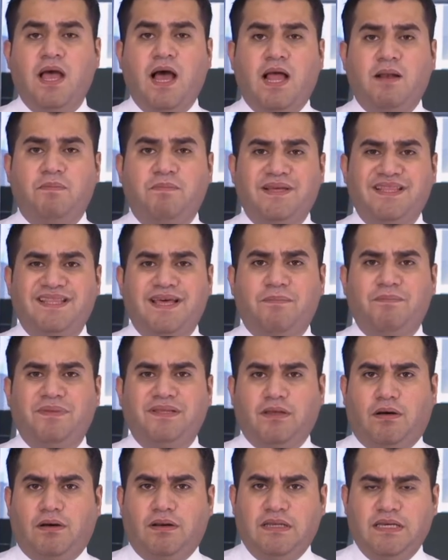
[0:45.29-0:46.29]
البدء
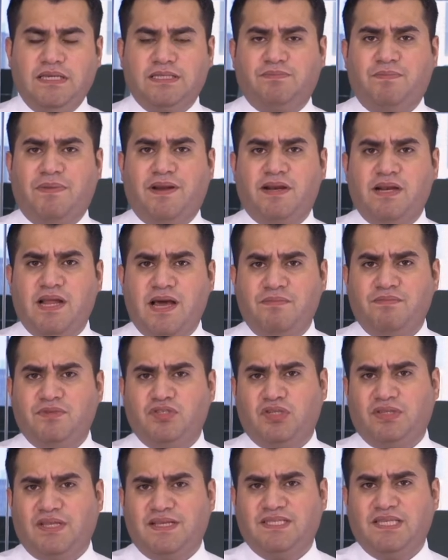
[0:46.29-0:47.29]
بتقليص برنامج
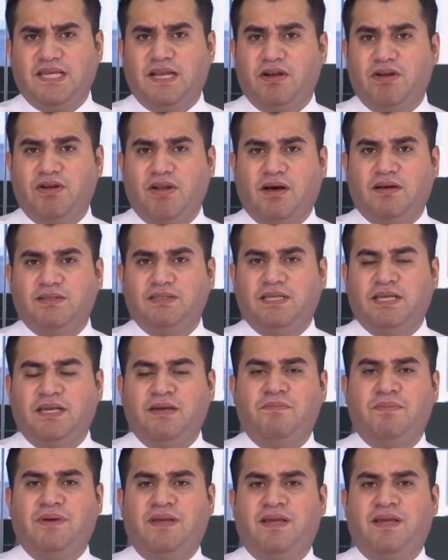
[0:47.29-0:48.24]
التيسير النقدي